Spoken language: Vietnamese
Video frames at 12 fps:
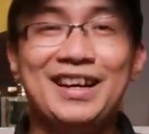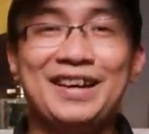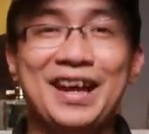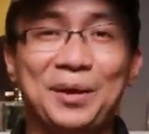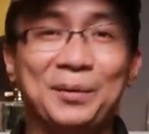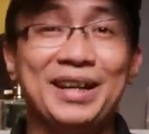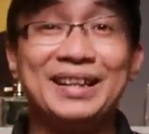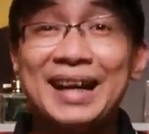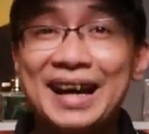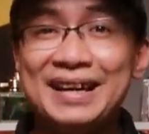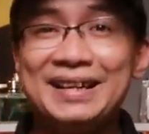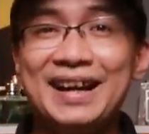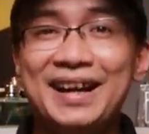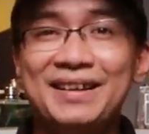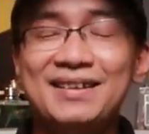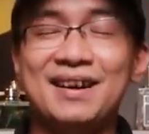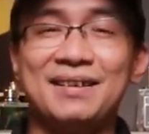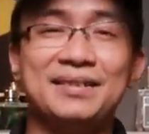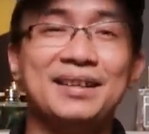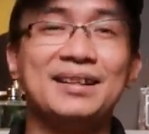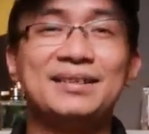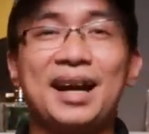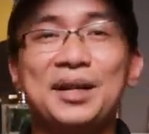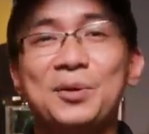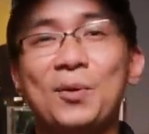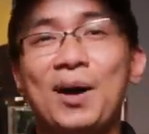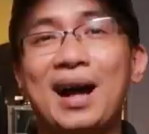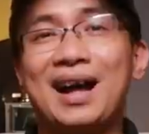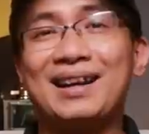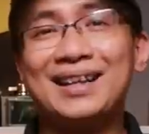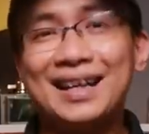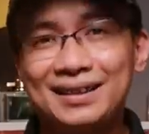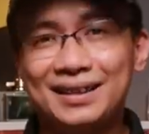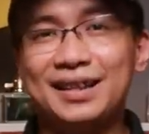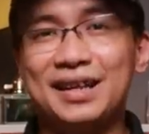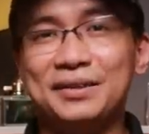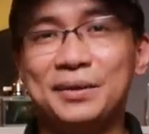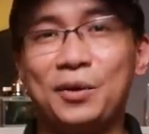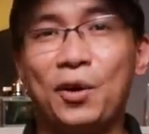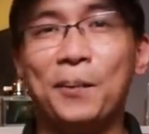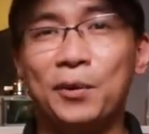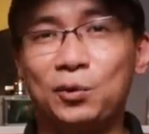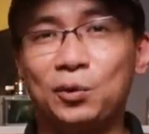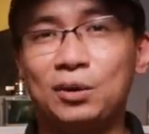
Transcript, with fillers: để có thể thay thế được những cái chai nước hoa đắt tiền có một